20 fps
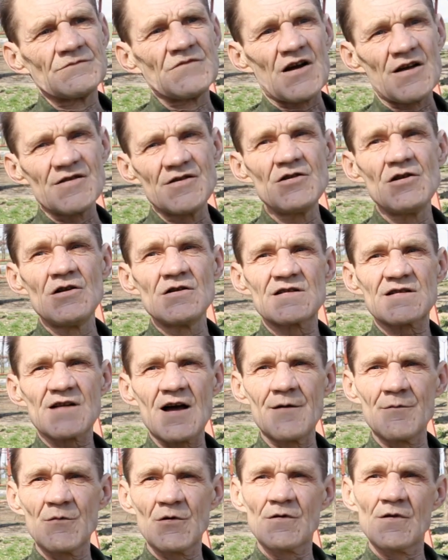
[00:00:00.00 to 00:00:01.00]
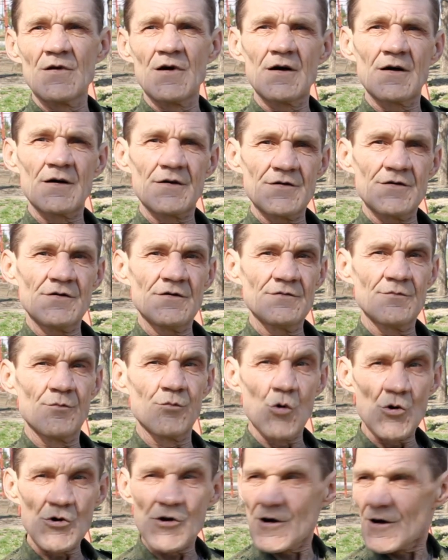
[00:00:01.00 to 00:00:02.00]
ходили сами, да, и
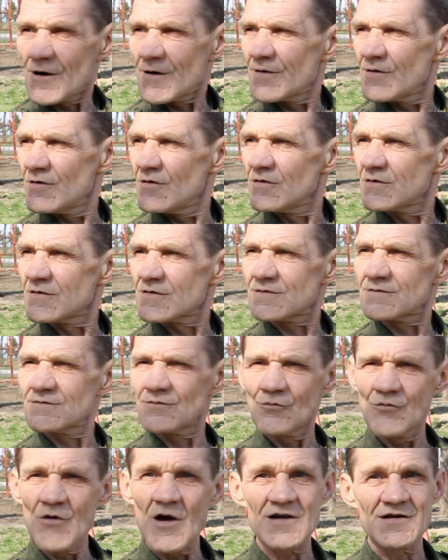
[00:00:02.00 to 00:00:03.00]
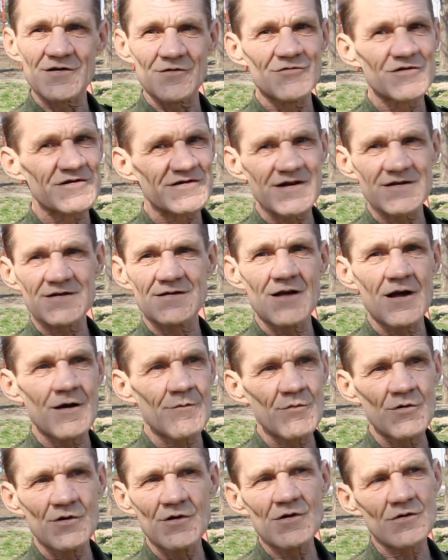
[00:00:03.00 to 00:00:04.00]
Бойко ходил, увязывался с
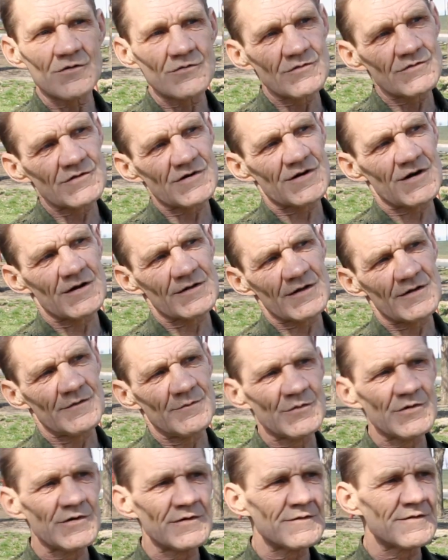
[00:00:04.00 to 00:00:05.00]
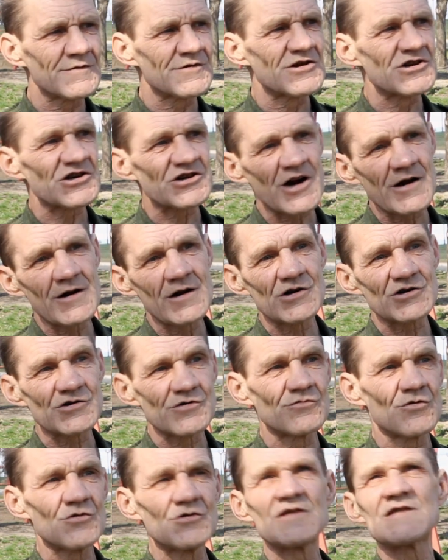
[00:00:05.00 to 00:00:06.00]
нами, ее уже как-то мы решали,
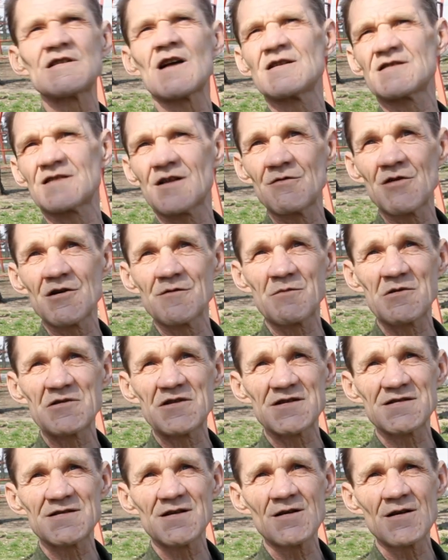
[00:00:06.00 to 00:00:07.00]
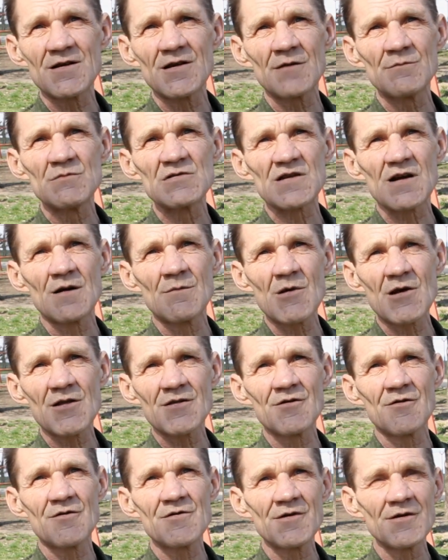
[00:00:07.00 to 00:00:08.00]
что ну, нельзя оставлять подразделение без
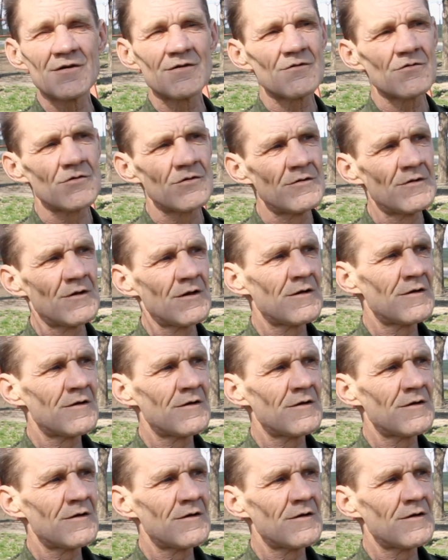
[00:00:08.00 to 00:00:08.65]
командования, но